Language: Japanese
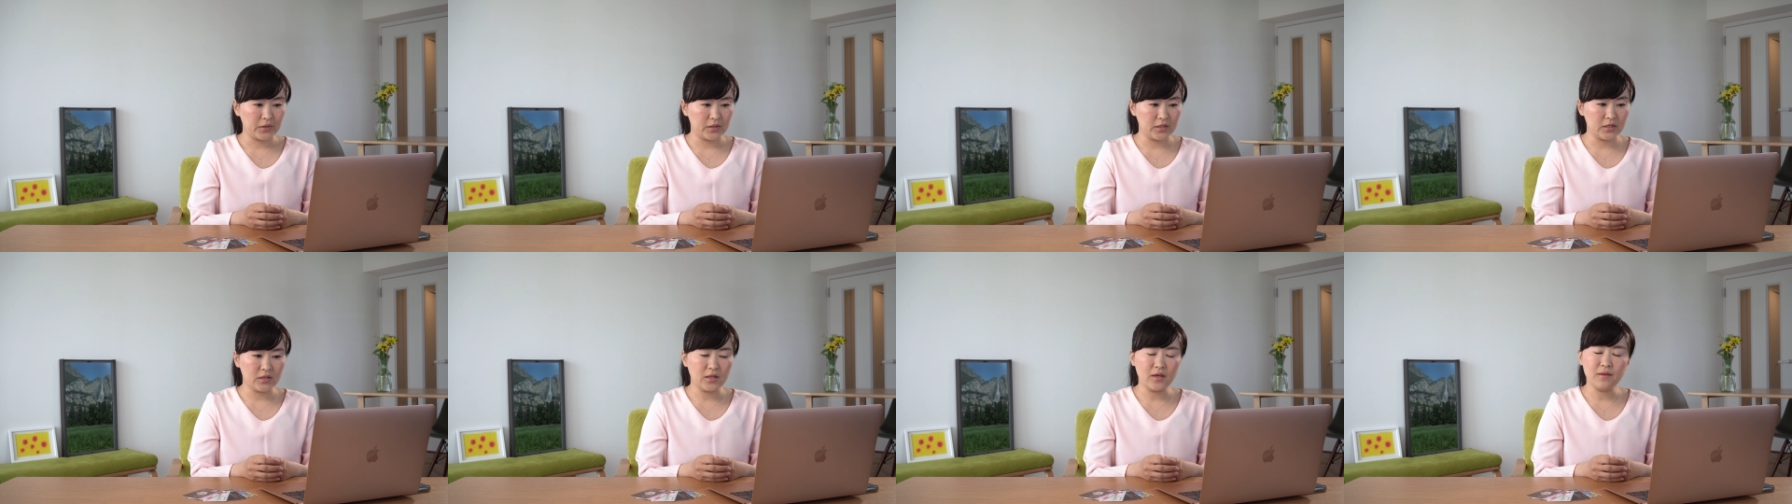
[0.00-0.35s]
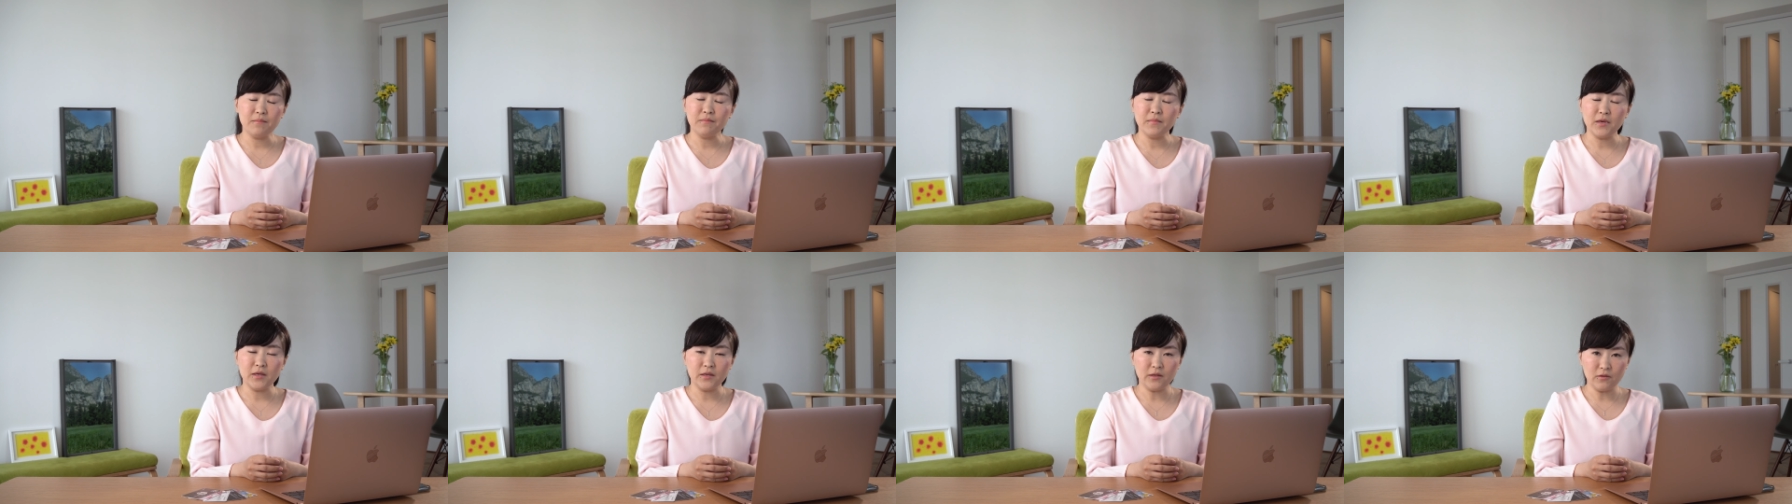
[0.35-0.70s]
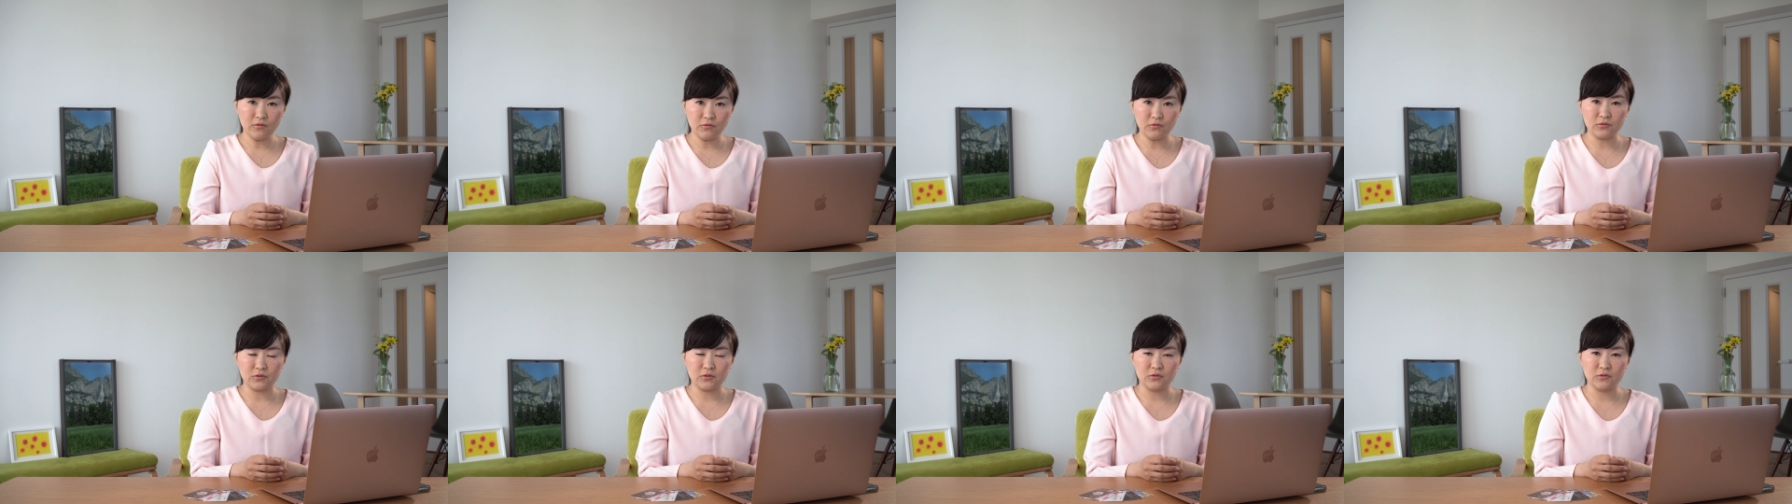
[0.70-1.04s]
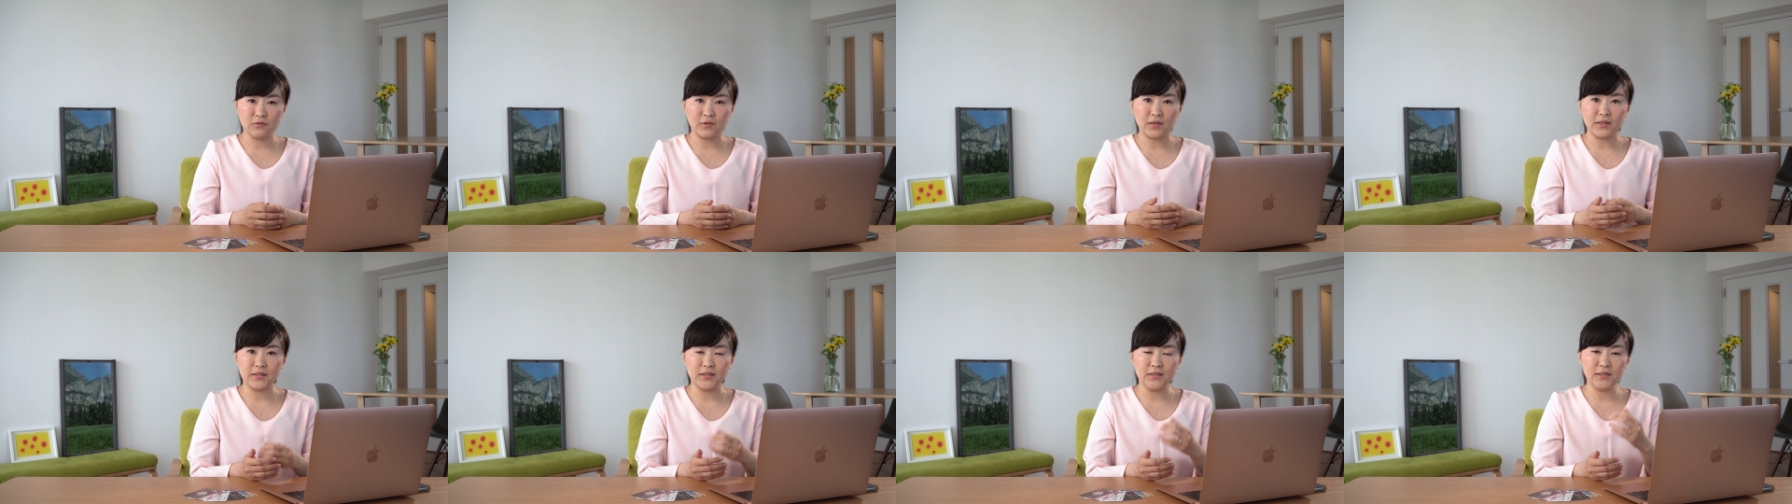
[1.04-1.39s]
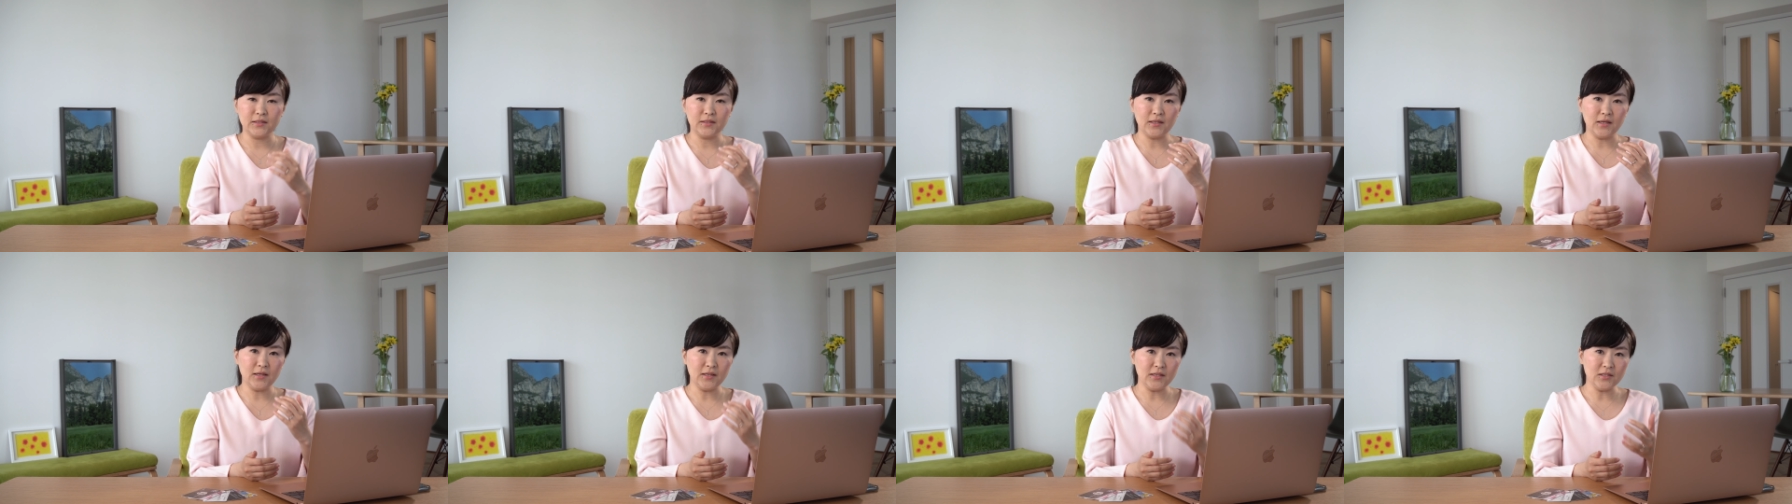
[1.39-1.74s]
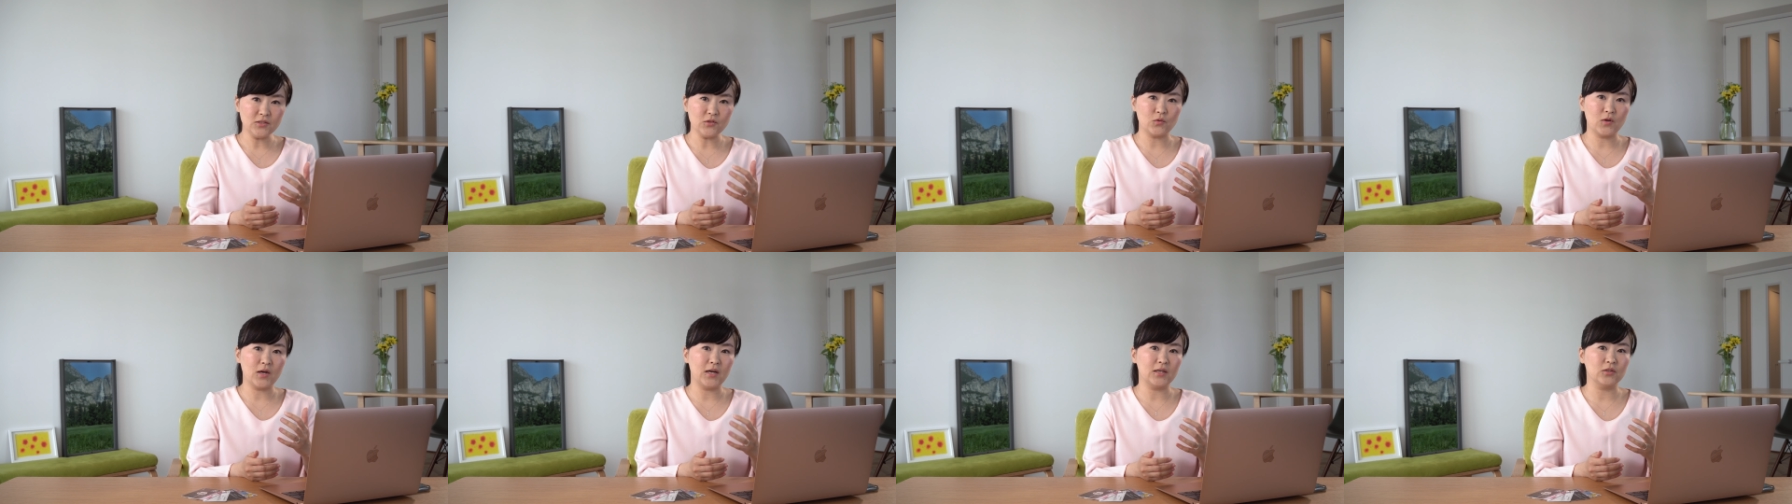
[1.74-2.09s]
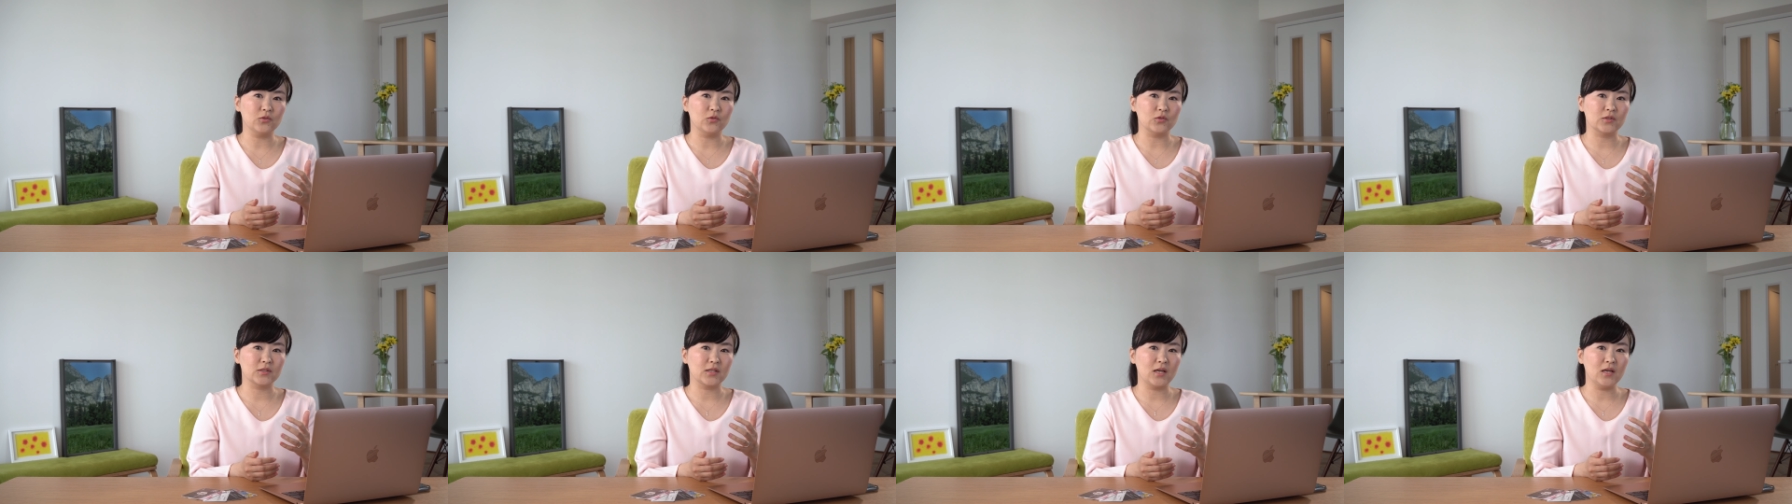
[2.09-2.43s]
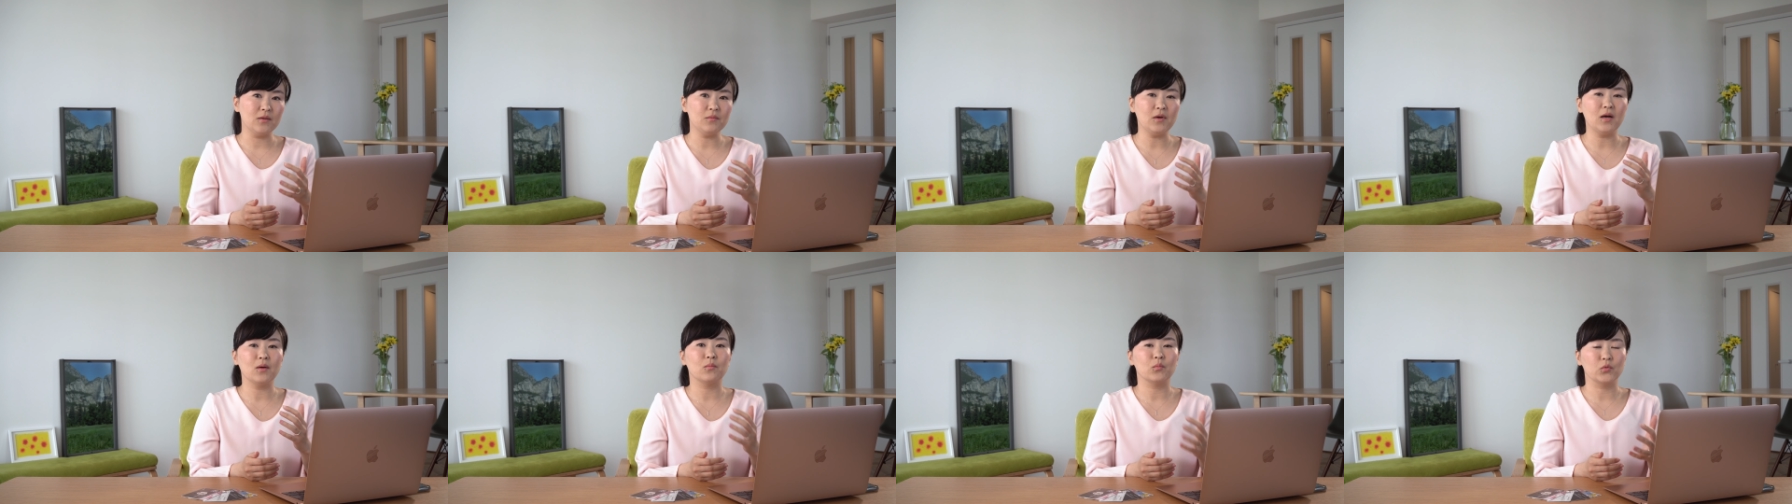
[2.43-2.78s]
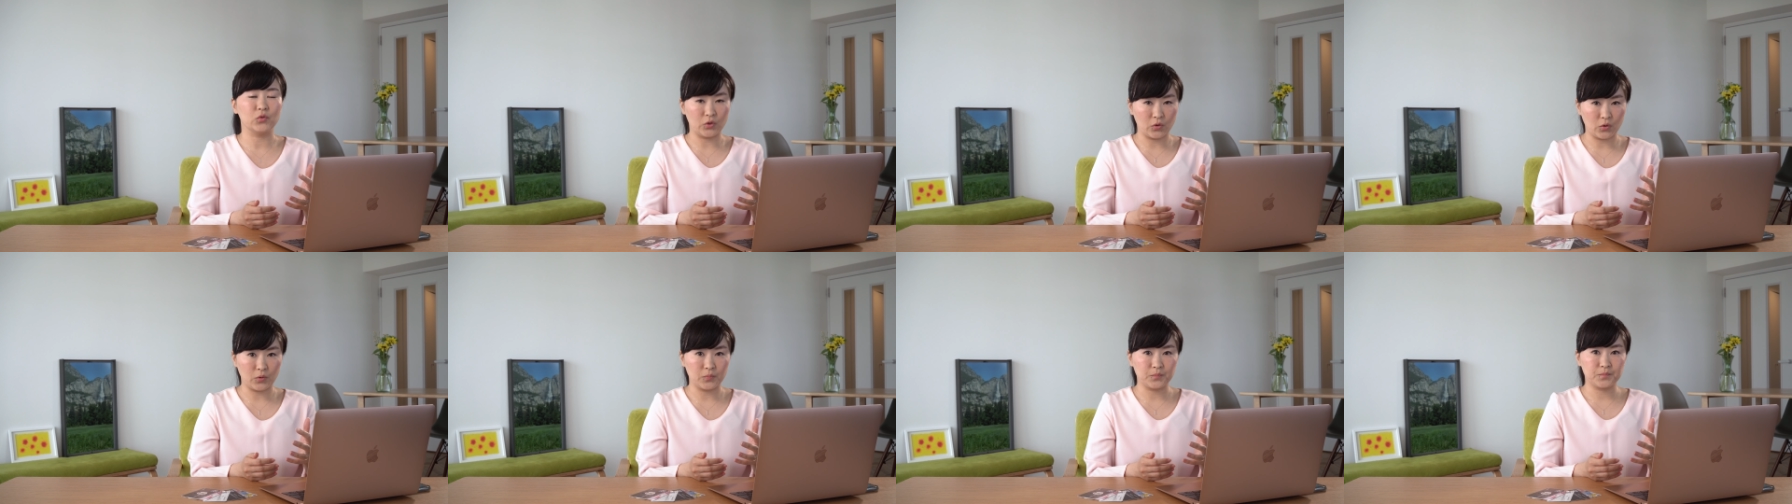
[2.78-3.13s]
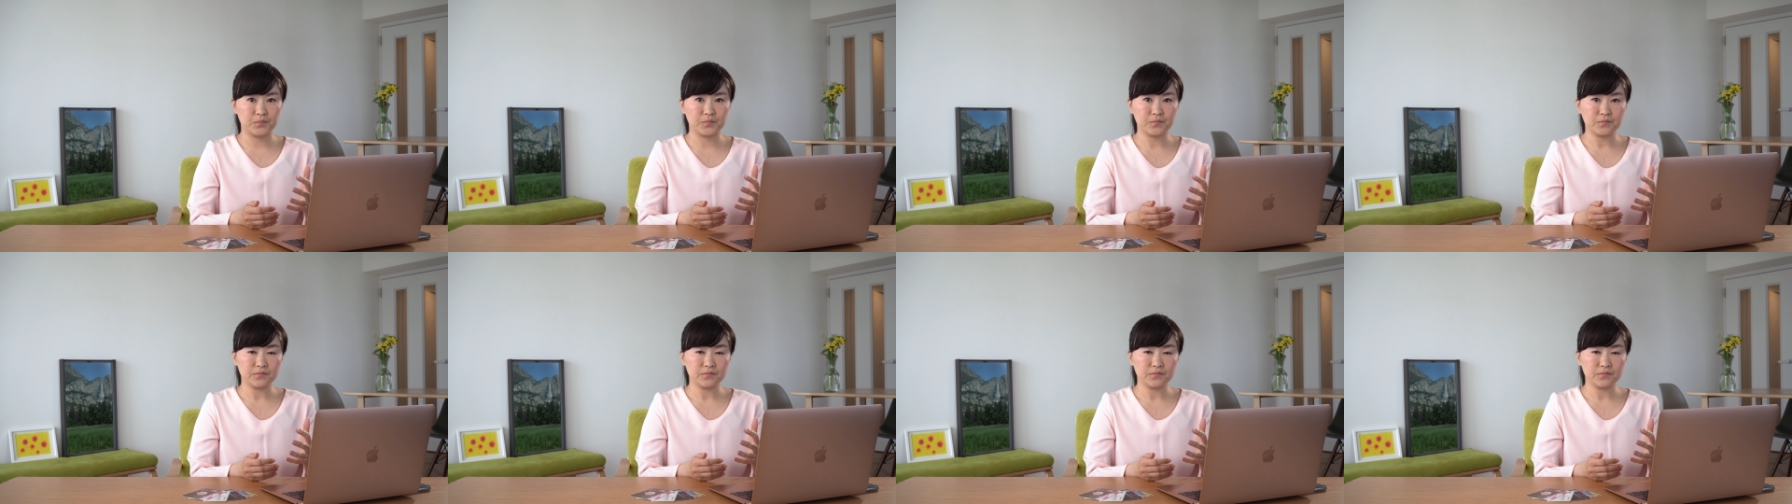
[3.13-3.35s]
2年目以降というのは1回以上カードを使えば無料